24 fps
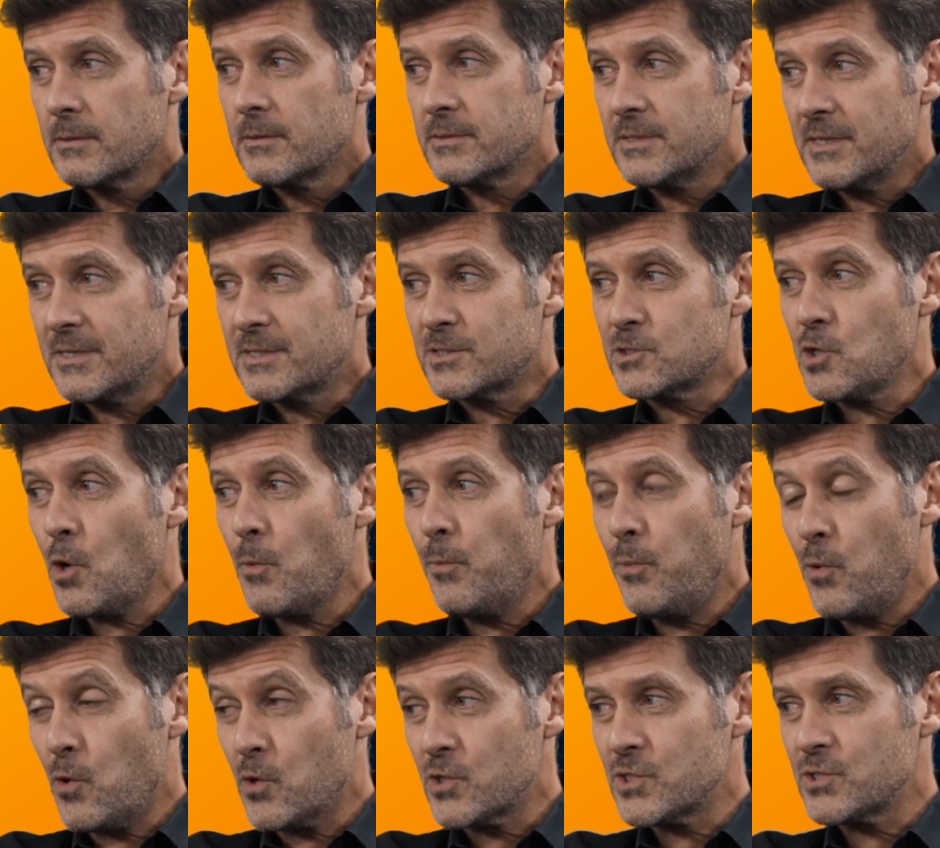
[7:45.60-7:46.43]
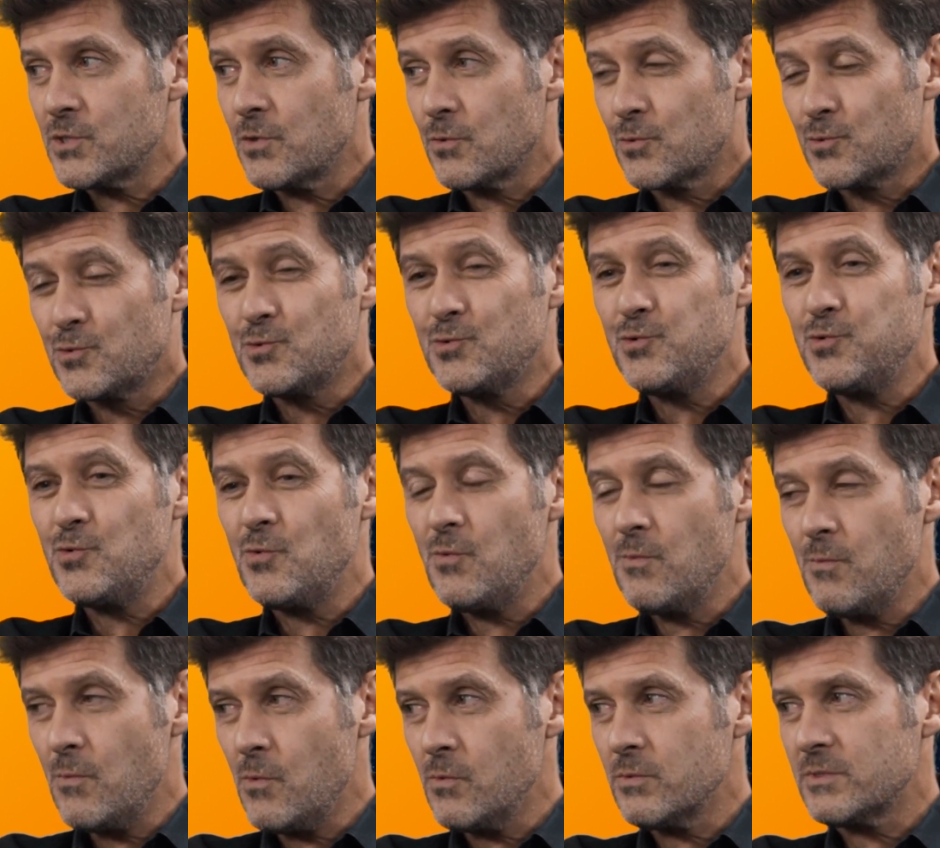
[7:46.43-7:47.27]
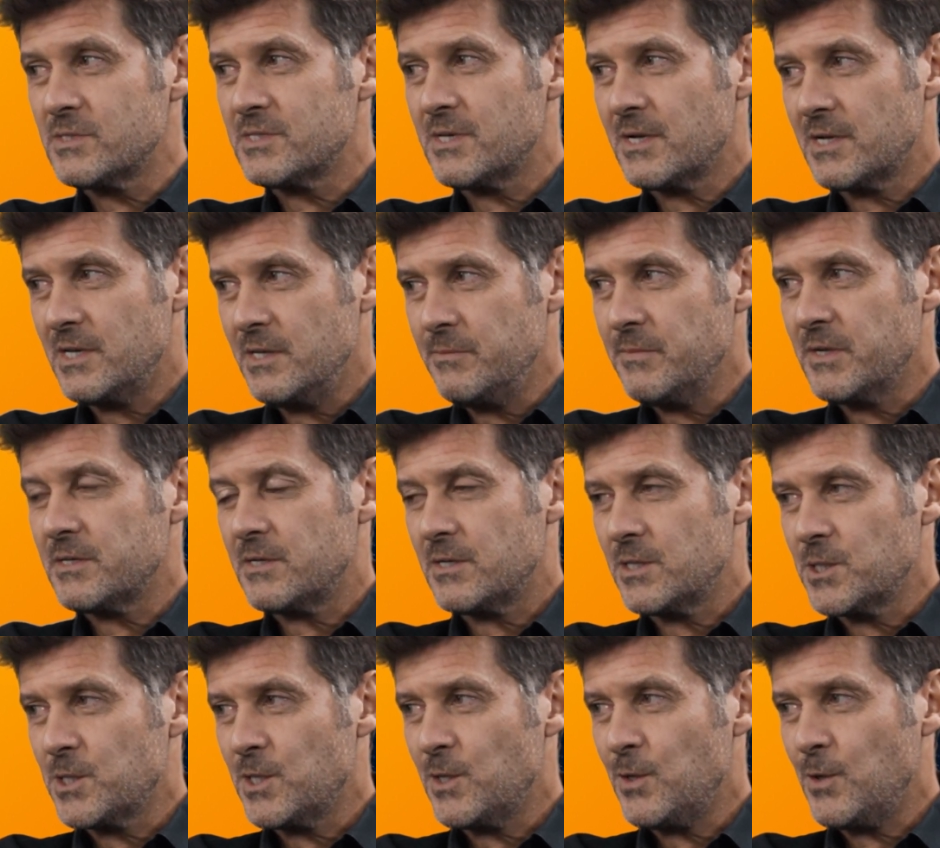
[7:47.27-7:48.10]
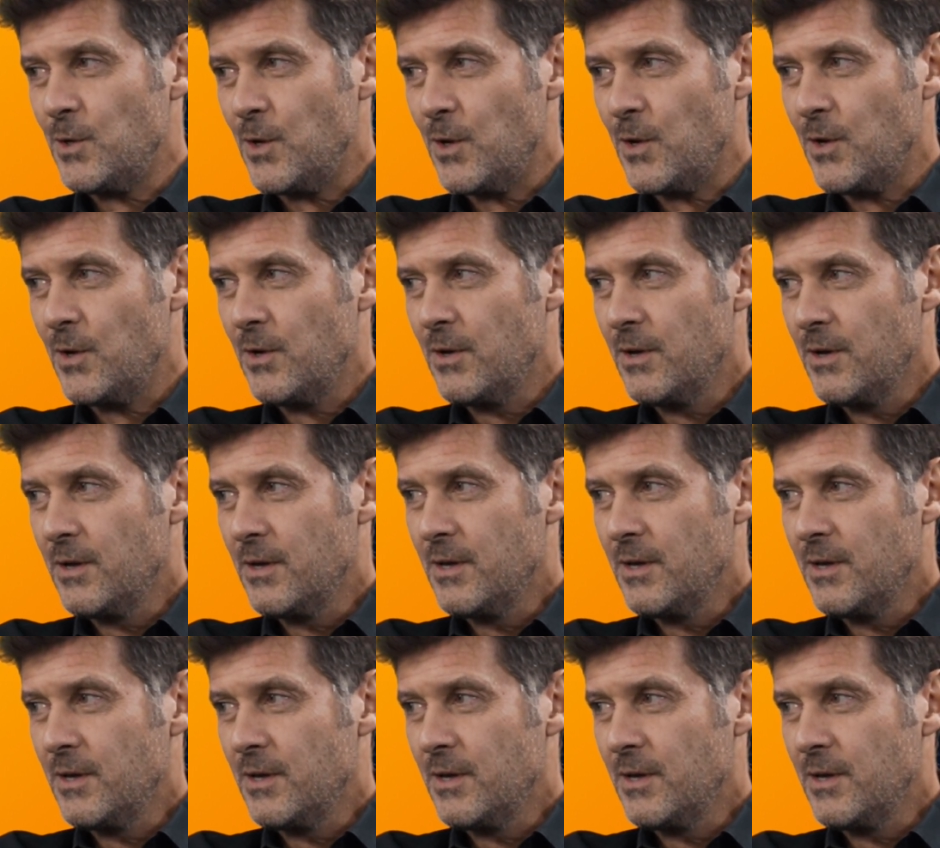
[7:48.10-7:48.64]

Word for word: C'est 100%. tout le monde s'acclimate. à la chaleur.